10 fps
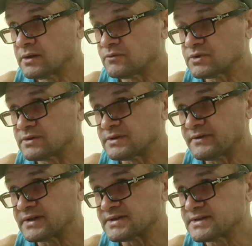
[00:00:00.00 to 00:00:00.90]
вот
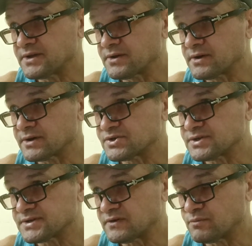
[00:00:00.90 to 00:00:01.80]
давайте, знаете как,
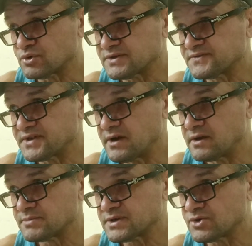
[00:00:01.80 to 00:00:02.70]
сейчас я вам просто в
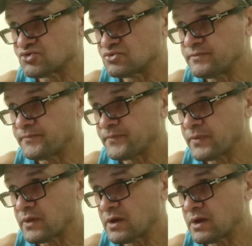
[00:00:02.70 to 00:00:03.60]
среднем скажу.
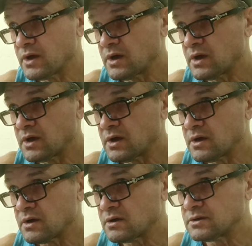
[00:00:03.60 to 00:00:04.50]

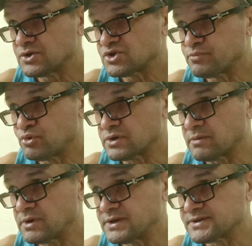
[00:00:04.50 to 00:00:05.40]
Значит, по
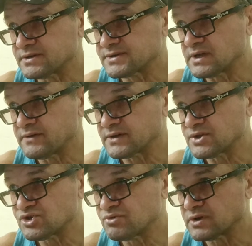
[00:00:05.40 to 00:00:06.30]
таблице Салават на
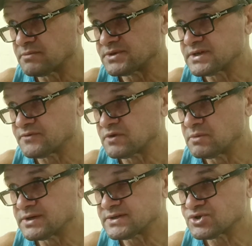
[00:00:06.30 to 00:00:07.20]
четвертом месте,
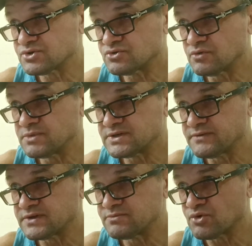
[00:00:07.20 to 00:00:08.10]
автомобилист на шестом месте,
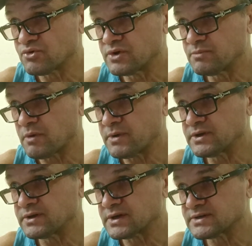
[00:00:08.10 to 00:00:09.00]
восьмерку они
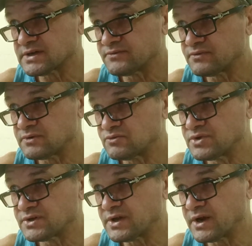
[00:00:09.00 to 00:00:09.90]
попадают, разрыв у
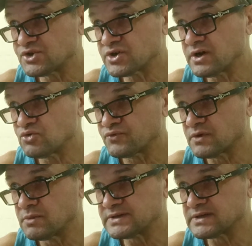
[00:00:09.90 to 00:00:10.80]
них три очка, но
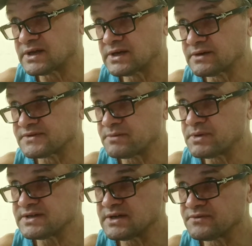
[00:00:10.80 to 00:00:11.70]
автомобилиста три игры в
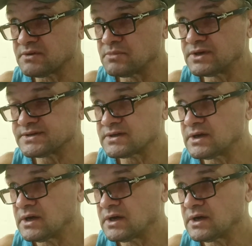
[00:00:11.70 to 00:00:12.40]
запасе, автомобилист